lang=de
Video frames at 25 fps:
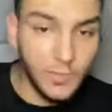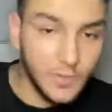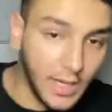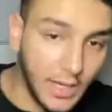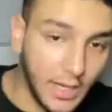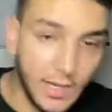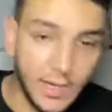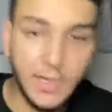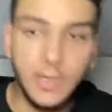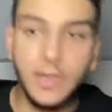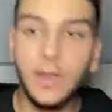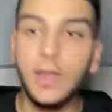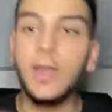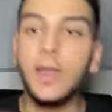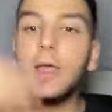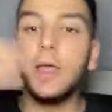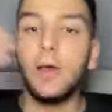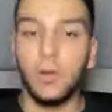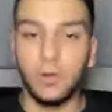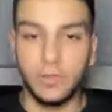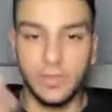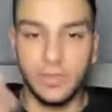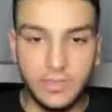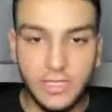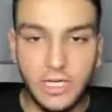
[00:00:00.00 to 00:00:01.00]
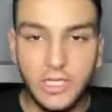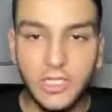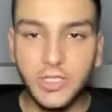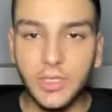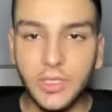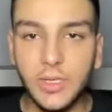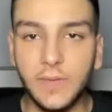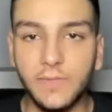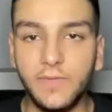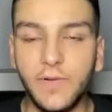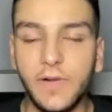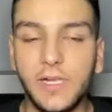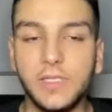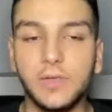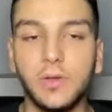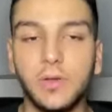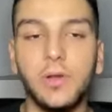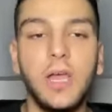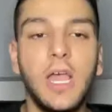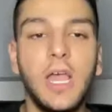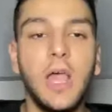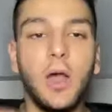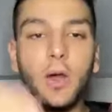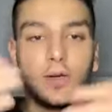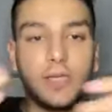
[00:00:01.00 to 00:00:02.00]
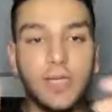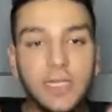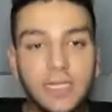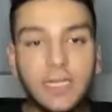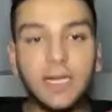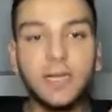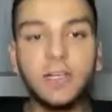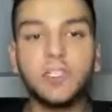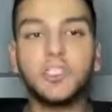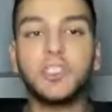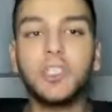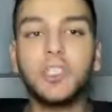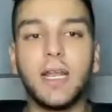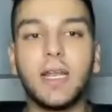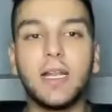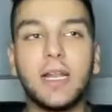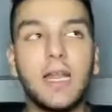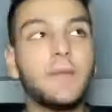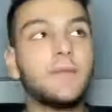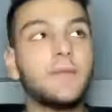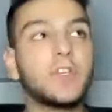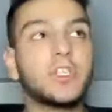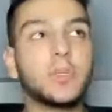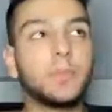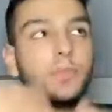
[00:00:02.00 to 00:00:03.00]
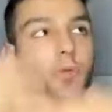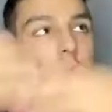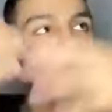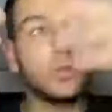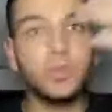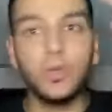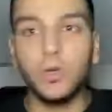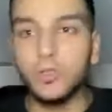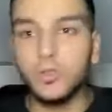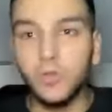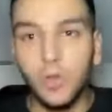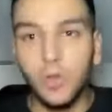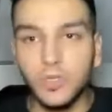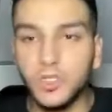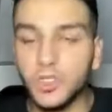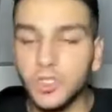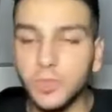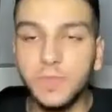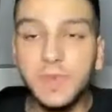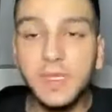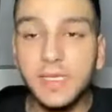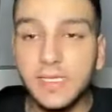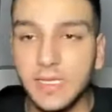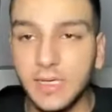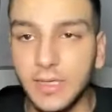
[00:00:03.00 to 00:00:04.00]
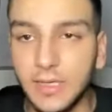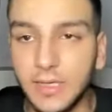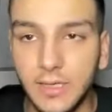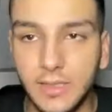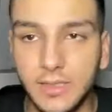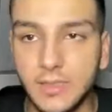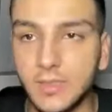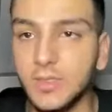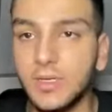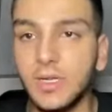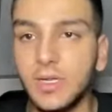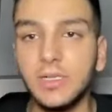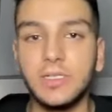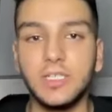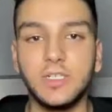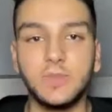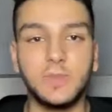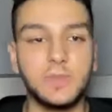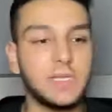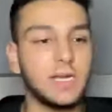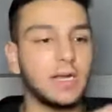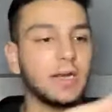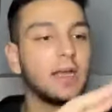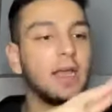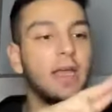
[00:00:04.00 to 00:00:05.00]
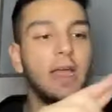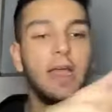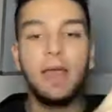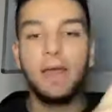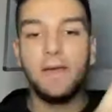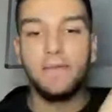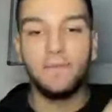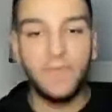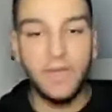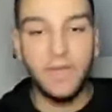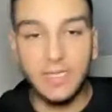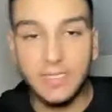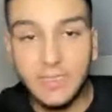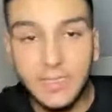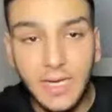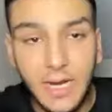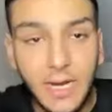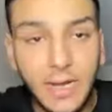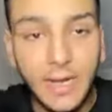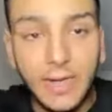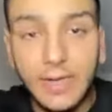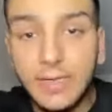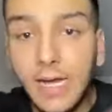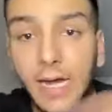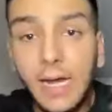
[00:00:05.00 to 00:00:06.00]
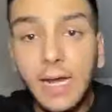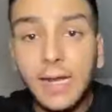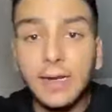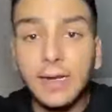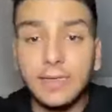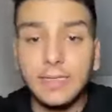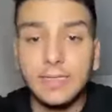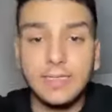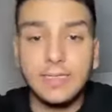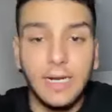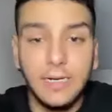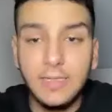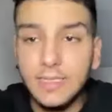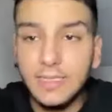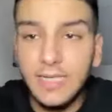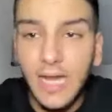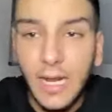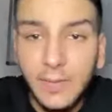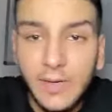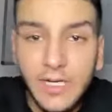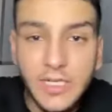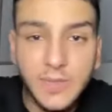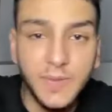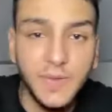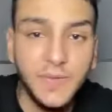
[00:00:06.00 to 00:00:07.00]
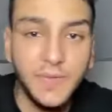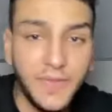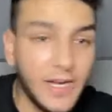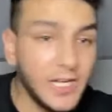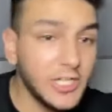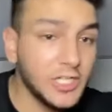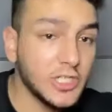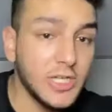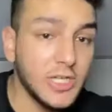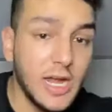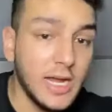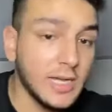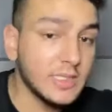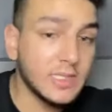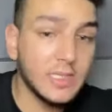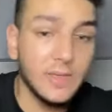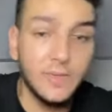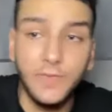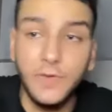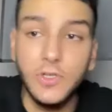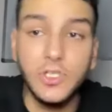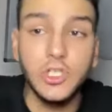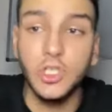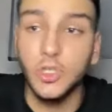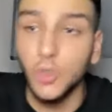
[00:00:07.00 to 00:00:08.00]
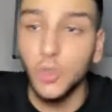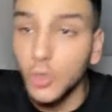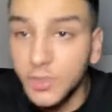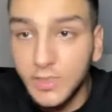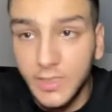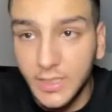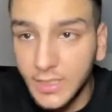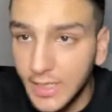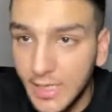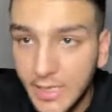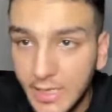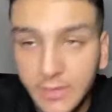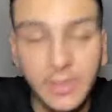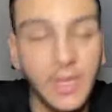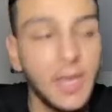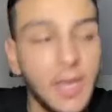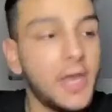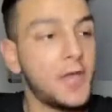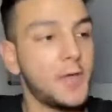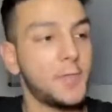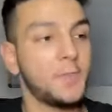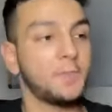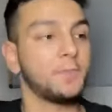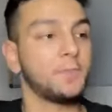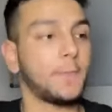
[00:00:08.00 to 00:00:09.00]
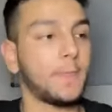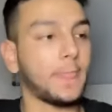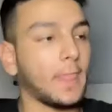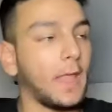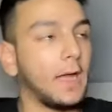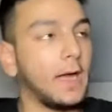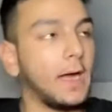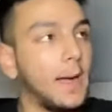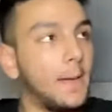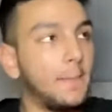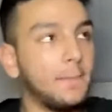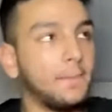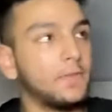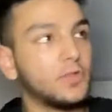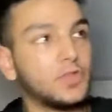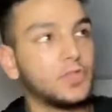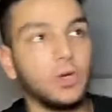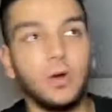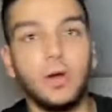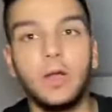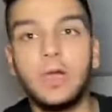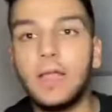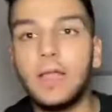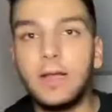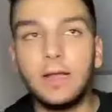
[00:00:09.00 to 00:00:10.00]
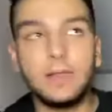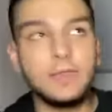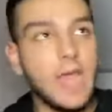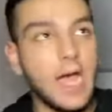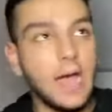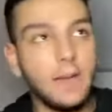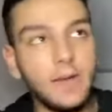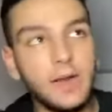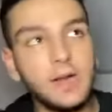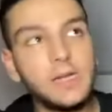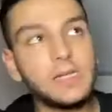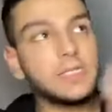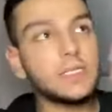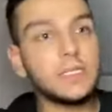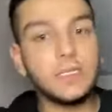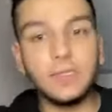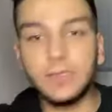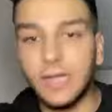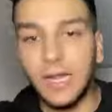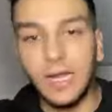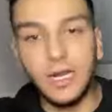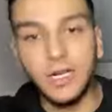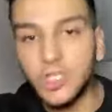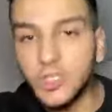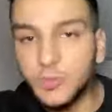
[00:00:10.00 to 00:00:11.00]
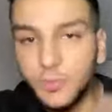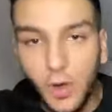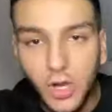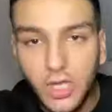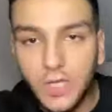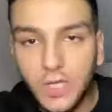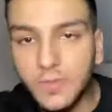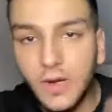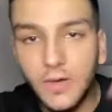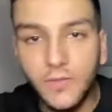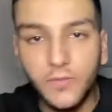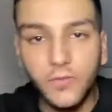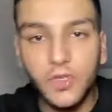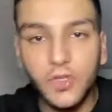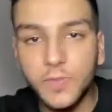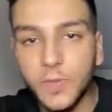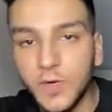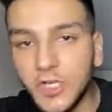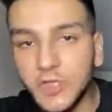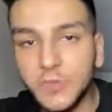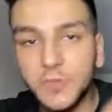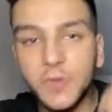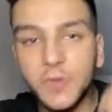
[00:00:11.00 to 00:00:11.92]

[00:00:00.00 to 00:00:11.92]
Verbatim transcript: kommt rein oder dich in dem Fall. So, und jetzt kann ich dir erklären, welche Punkte auch du auch zu mir sagen kannst. Du kannst zum Beispiel sagen, wer ist Tarek? Tarek hat das Ganze damals mit frischen 18 für sich losgelegt. Ähm, so, damals, kann Sport gemacht, Fußball